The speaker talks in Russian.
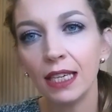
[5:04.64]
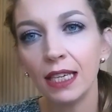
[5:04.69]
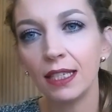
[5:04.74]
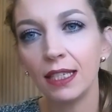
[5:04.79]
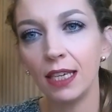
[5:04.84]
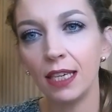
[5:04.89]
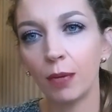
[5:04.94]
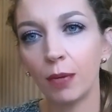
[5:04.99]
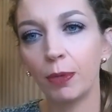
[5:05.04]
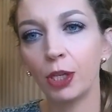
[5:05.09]
из
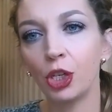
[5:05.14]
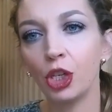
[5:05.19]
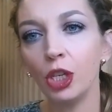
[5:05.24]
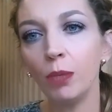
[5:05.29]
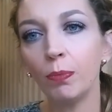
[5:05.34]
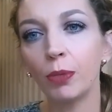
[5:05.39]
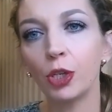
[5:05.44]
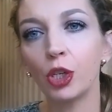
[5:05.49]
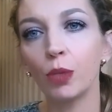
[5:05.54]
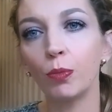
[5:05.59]
тех
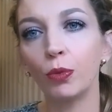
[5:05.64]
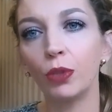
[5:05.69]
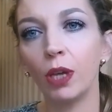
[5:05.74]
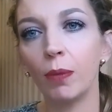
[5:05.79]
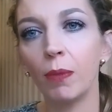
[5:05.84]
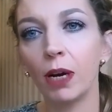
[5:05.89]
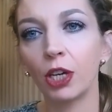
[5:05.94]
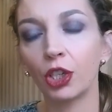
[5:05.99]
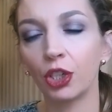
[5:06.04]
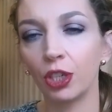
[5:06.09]
причин, почему
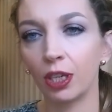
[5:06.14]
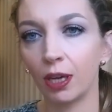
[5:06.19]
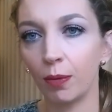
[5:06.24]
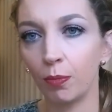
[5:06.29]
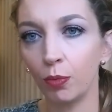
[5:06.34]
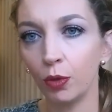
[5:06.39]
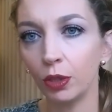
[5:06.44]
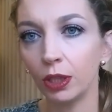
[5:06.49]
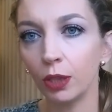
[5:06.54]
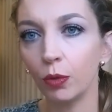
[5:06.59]
домашняя
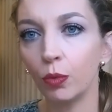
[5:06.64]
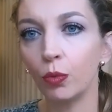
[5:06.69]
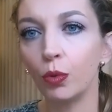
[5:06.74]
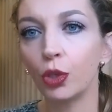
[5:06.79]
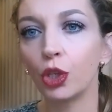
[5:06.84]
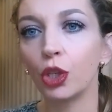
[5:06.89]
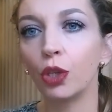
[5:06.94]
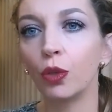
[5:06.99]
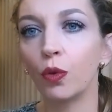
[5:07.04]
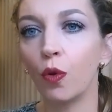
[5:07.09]
работа у
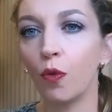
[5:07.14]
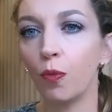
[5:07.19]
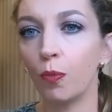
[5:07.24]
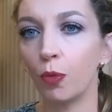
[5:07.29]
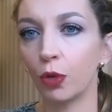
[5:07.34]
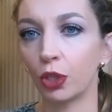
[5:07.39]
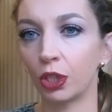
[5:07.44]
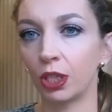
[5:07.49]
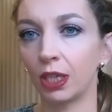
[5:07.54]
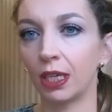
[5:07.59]
учеников
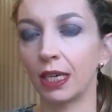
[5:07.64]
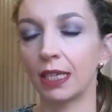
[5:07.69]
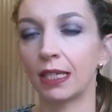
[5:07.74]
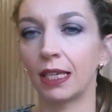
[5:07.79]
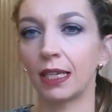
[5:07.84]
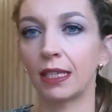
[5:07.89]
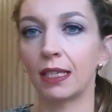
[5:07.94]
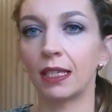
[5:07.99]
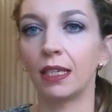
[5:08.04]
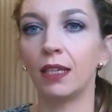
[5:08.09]
может
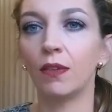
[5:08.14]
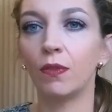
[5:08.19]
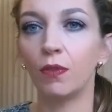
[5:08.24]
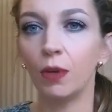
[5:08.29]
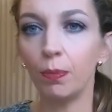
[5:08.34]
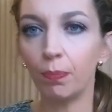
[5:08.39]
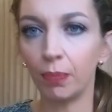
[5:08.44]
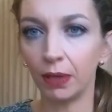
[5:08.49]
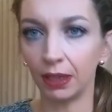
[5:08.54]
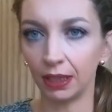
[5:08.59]
оказаться
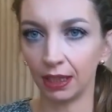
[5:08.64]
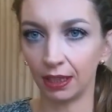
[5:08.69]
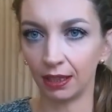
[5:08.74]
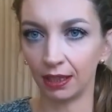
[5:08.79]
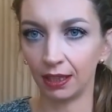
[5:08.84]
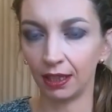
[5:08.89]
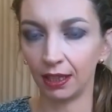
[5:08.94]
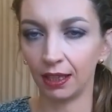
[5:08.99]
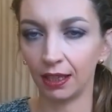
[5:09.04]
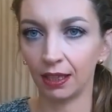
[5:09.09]

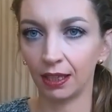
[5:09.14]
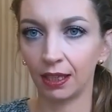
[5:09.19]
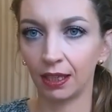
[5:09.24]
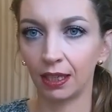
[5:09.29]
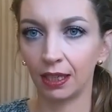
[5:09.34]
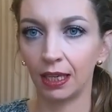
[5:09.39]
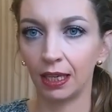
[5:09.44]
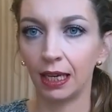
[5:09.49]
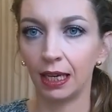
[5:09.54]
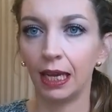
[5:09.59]
невыполненной.
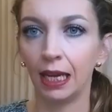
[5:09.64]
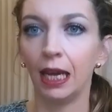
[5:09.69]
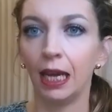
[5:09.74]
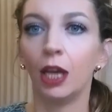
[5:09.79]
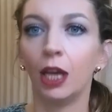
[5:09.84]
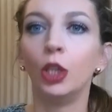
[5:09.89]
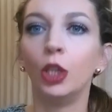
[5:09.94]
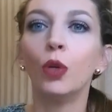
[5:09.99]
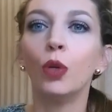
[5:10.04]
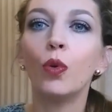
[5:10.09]

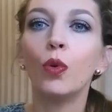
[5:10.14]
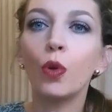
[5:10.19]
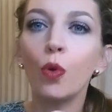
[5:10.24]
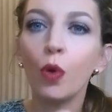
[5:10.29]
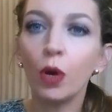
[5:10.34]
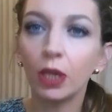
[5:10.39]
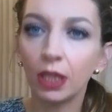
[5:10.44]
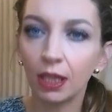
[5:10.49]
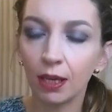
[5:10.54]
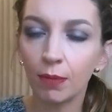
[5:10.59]
На
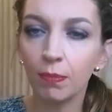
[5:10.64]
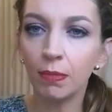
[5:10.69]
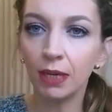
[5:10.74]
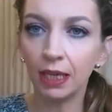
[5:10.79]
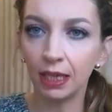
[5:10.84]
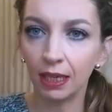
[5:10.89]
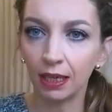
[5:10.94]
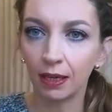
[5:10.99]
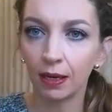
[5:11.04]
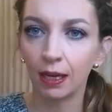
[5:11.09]
уроке
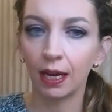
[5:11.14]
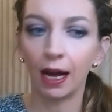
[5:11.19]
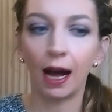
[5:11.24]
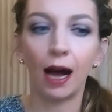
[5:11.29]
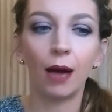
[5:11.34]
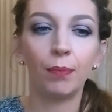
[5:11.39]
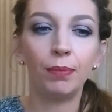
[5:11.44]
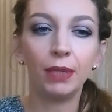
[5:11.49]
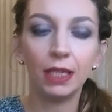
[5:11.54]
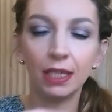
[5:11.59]
мы
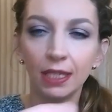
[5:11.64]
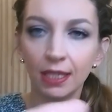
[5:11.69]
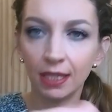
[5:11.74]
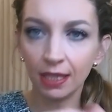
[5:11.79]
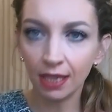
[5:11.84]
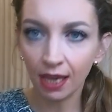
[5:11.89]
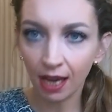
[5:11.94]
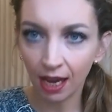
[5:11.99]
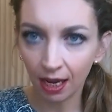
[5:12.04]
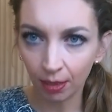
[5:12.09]

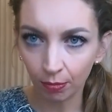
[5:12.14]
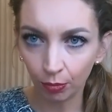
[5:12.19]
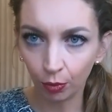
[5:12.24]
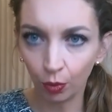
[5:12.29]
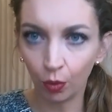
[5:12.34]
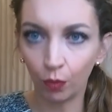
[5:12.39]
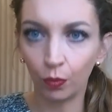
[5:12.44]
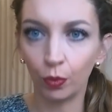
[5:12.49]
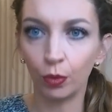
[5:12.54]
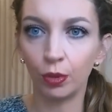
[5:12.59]
объясняем
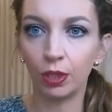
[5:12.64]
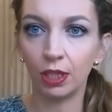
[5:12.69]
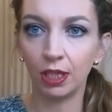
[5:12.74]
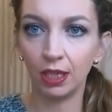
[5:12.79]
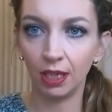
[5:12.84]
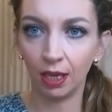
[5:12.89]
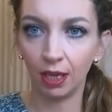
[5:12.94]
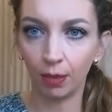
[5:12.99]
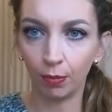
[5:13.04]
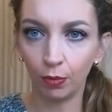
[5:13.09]
новую
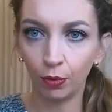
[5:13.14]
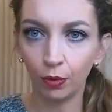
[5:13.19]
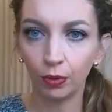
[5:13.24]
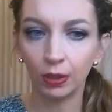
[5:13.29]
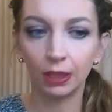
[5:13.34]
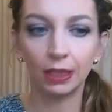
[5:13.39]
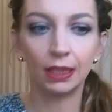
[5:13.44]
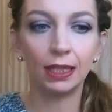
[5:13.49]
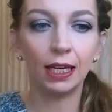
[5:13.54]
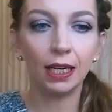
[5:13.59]
тему,
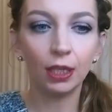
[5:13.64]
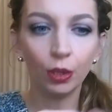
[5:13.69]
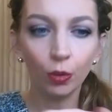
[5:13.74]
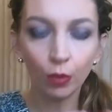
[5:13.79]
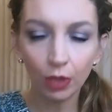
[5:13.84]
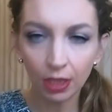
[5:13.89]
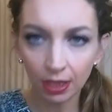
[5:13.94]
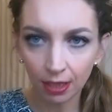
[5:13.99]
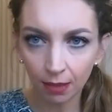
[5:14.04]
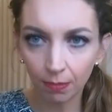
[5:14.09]

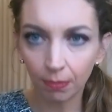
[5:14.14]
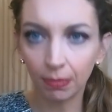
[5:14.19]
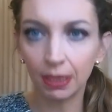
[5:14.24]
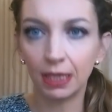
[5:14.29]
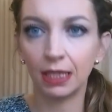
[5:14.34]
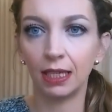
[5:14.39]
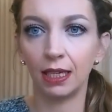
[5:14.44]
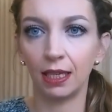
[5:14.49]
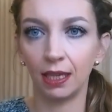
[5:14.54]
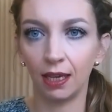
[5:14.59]
доносим
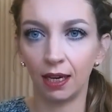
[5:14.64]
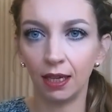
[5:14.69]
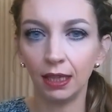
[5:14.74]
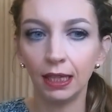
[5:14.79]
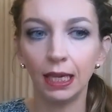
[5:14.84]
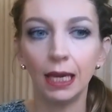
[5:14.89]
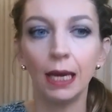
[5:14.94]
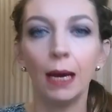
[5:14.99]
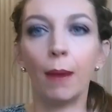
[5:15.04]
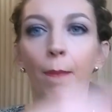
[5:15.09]
материал,
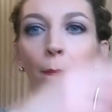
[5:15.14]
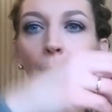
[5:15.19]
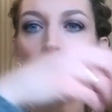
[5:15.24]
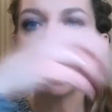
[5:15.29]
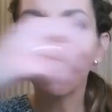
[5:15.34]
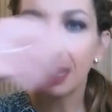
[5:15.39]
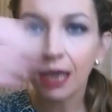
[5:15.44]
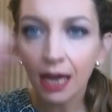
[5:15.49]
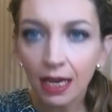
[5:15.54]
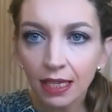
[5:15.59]

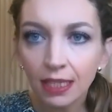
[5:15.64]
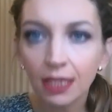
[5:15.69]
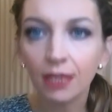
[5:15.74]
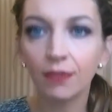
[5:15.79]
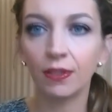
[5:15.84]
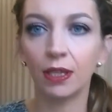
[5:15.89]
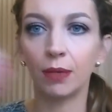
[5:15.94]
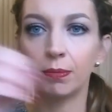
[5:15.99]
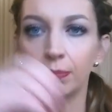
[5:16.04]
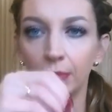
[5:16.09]

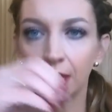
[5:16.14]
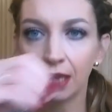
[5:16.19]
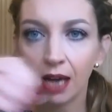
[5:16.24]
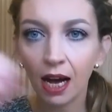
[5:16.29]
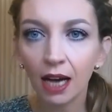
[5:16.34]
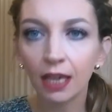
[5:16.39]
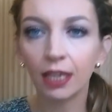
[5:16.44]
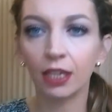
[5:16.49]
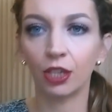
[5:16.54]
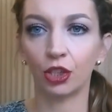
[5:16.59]
показываем,
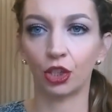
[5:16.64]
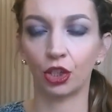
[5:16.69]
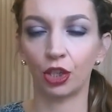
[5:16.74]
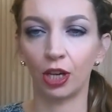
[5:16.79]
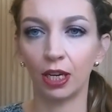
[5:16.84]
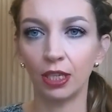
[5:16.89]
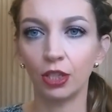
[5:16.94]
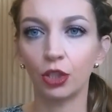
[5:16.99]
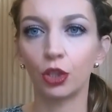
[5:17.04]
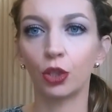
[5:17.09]
как
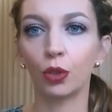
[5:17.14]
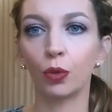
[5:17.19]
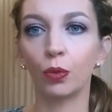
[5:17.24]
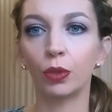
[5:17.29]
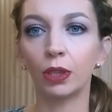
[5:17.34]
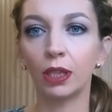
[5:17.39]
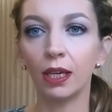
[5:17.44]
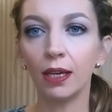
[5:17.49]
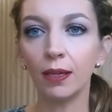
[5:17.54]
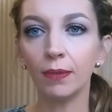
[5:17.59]
решать
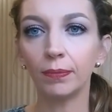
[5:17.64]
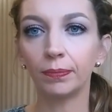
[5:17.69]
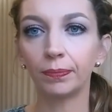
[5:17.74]
что-то.